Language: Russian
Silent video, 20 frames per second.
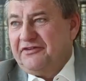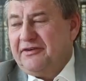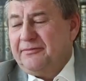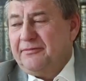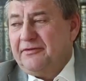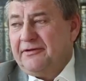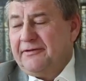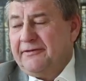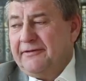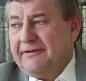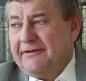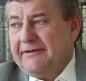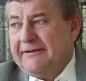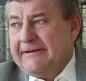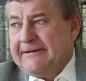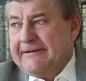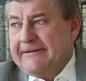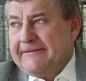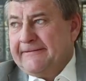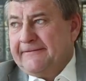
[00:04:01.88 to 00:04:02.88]
время,
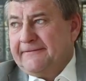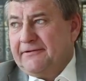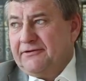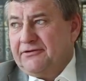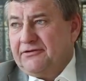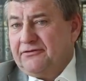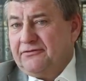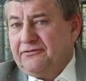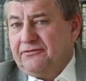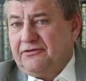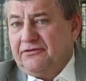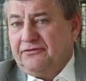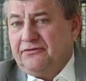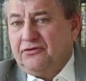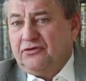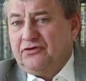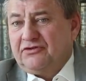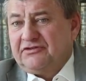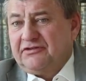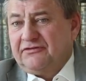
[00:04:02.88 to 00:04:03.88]
значит, в
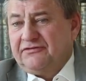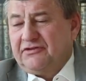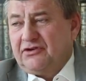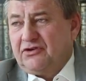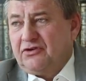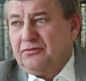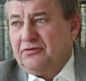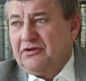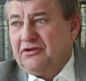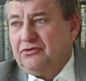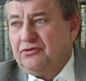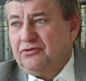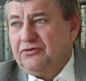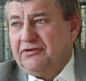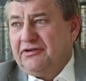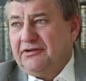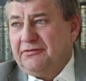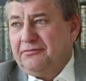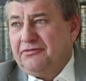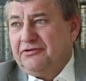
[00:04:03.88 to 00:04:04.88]
92 году
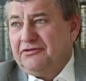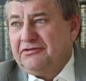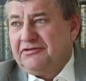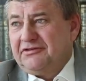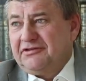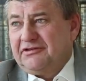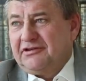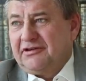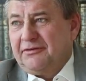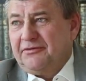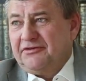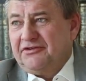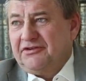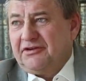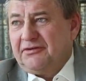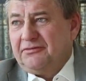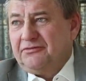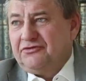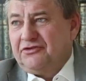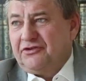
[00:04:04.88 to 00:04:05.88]
я был
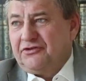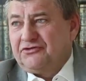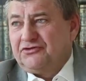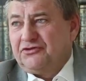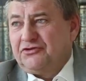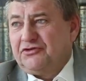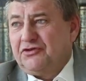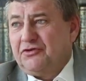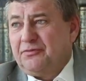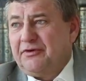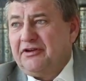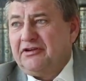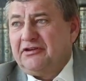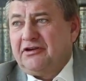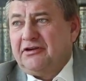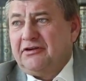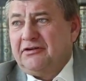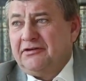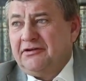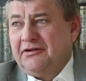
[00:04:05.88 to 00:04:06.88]
командиром 300-го
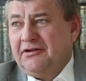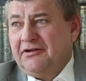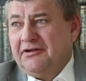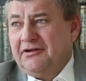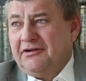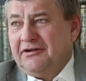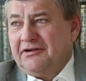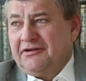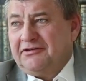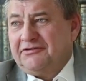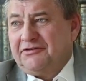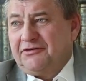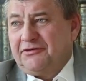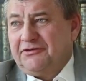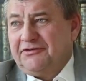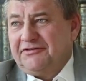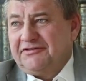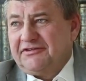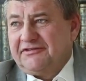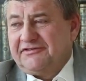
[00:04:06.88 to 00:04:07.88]
полка, который
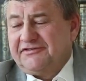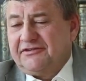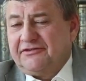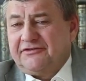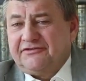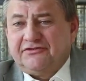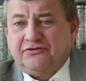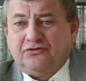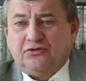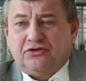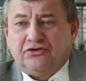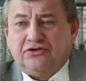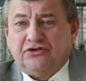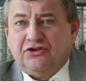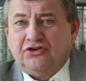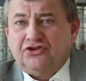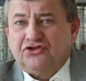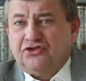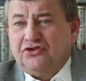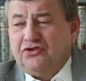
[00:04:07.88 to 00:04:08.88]
дислоцировался в городе
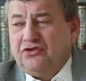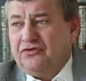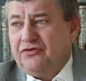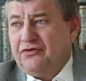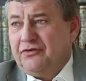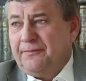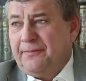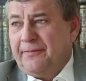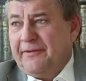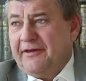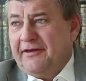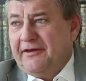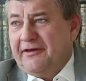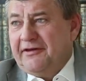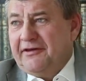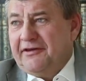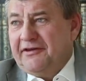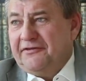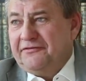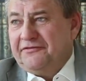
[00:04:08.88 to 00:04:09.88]
Кишиневе.
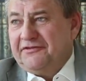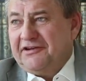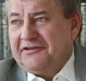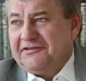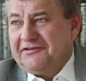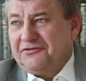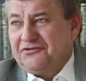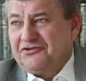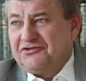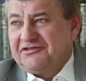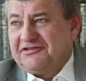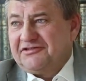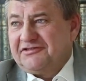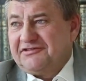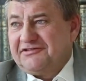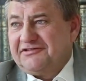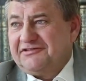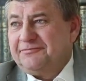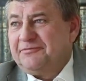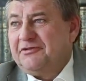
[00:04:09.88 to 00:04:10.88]
И так-то уже
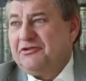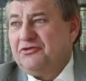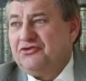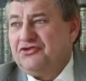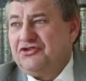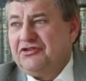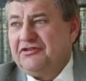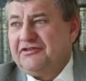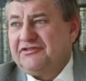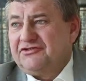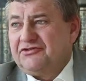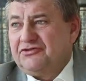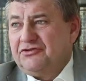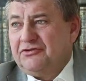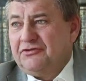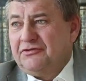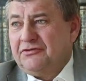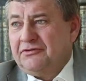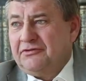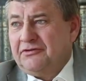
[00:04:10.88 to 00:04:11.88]
получилось,
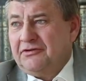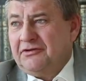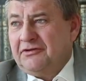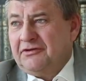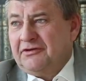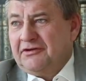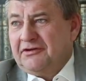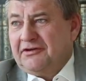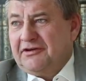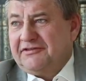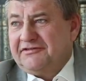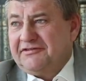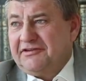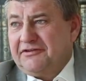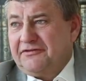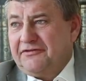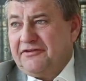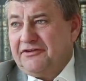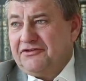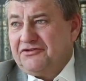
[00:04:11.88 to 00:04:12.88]
что
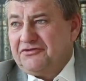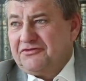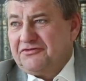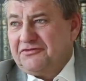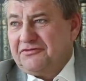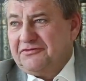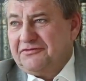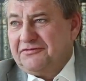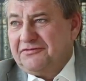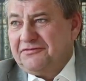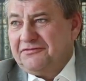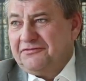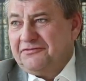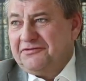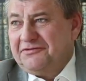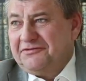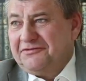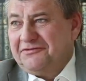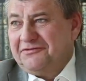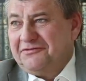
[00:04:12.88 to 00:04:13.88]
Александр Иванович,
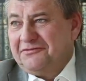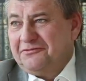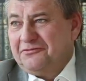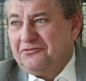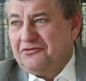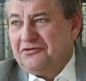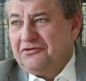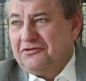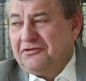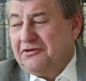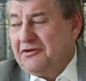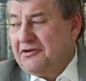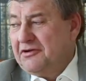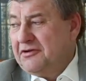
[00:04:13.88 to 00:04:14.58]
вот мой